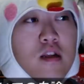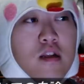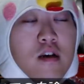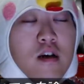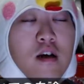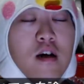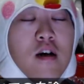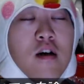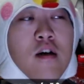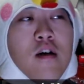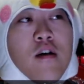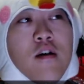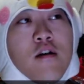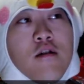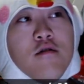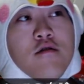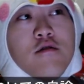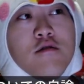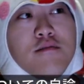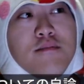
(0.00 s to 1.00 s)
だから、
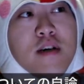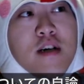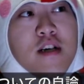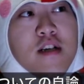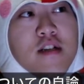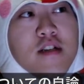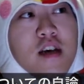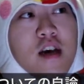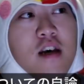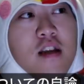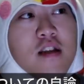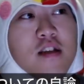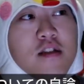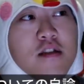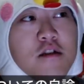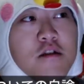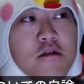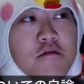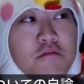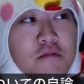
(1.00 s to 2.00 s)
ウーバー配
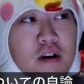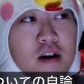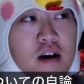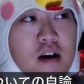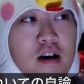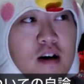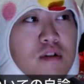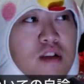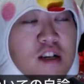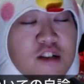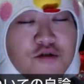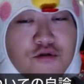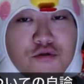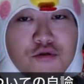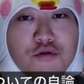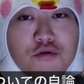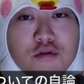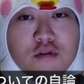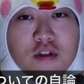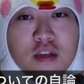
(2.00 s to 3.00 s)
達員は多少
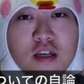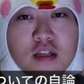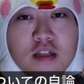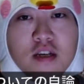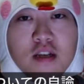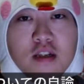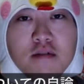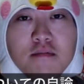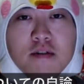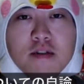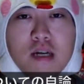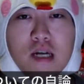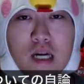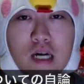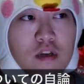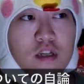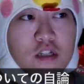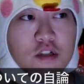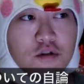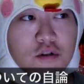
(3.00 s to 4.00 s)
抑制されてますから、
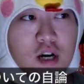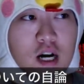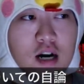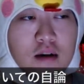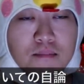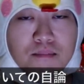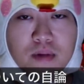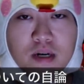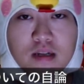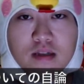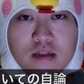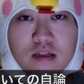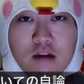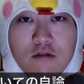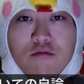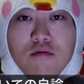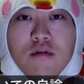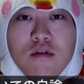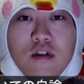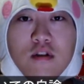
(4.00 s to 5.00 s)
一応看板背
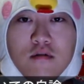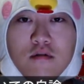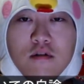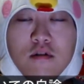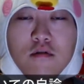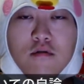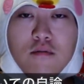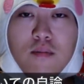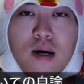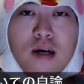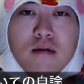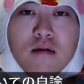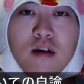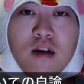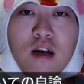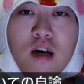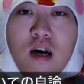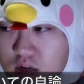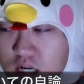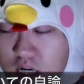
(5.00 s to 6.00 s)
負ってるっていうのもあるか
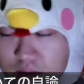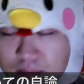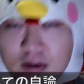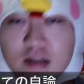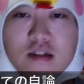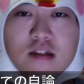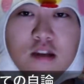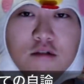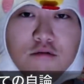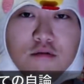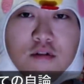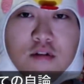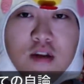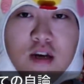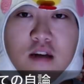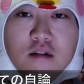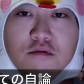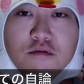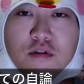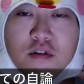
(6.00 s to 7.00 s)
ら、カバン背負ってな
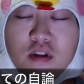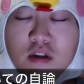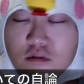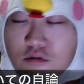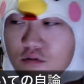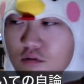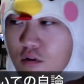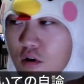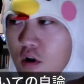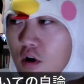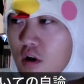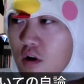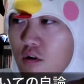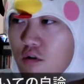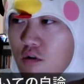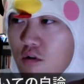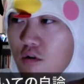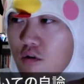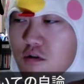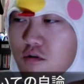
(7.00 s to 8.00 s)
い時でこの
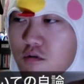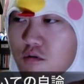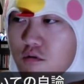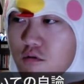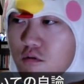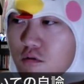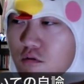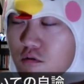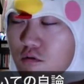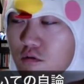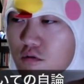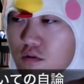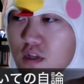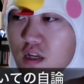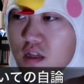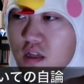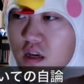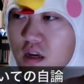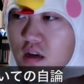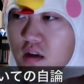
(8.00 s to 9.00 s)
路地のこの交
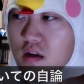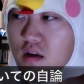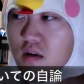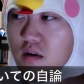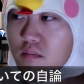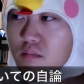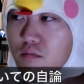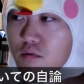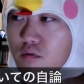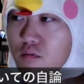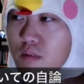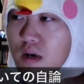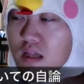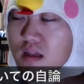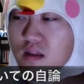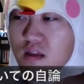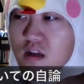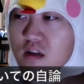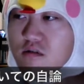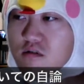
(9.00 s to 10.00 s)
差点、もう
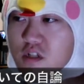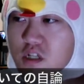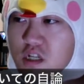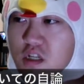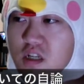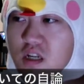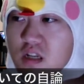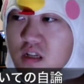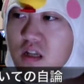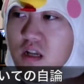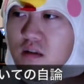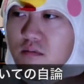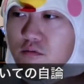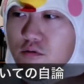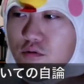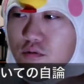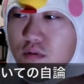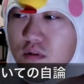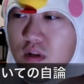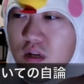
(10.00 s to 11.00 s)
全く深夜で何も
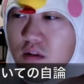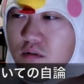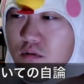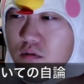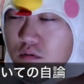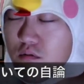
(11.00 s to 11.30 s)
通ってないところ、